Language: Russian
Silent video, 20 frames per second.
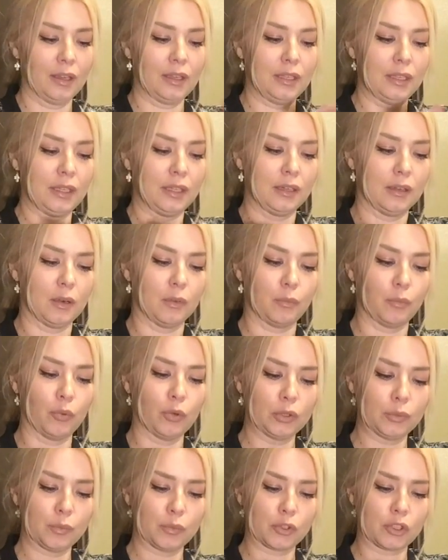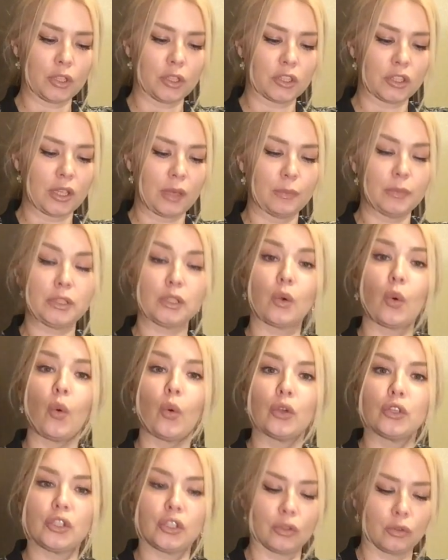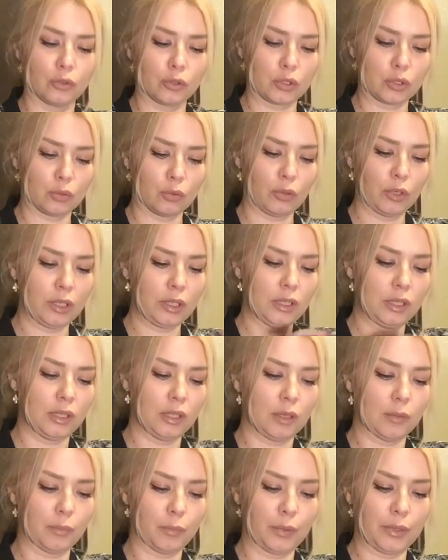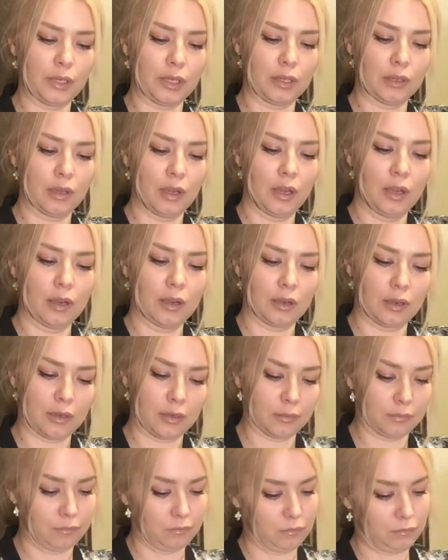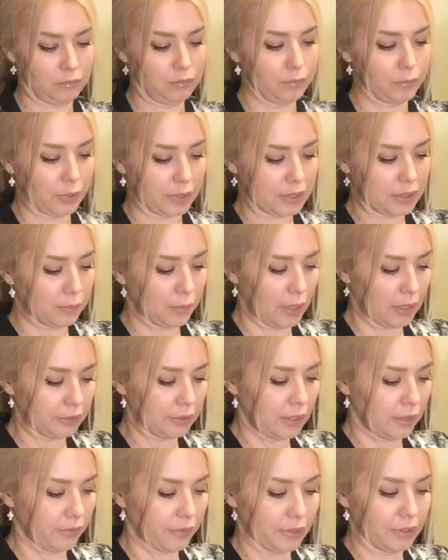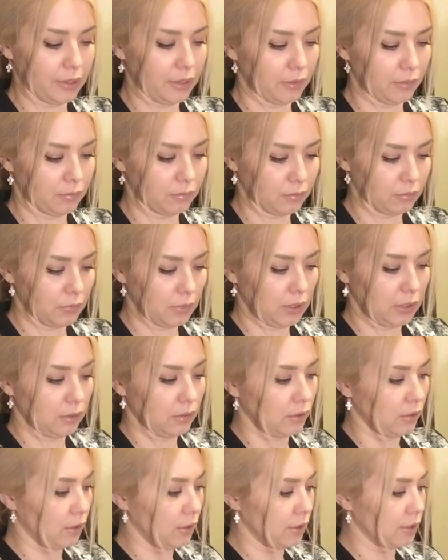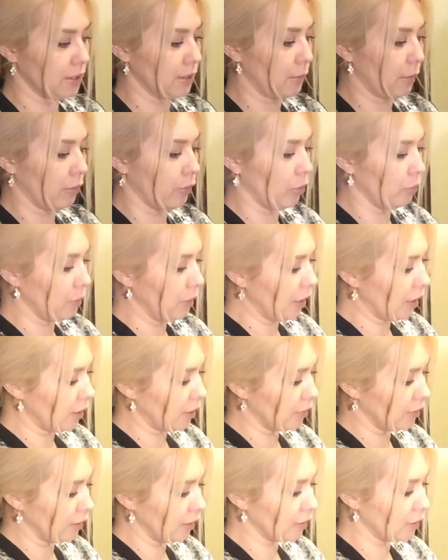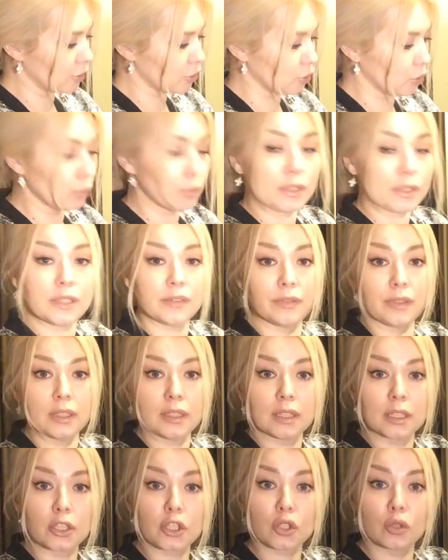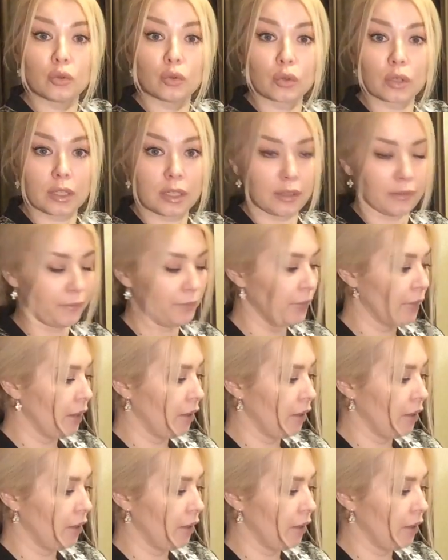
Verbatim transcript: И подпушь должна быть очень густой, и при просматривании Э, самого меха не должно быть видно шкурки.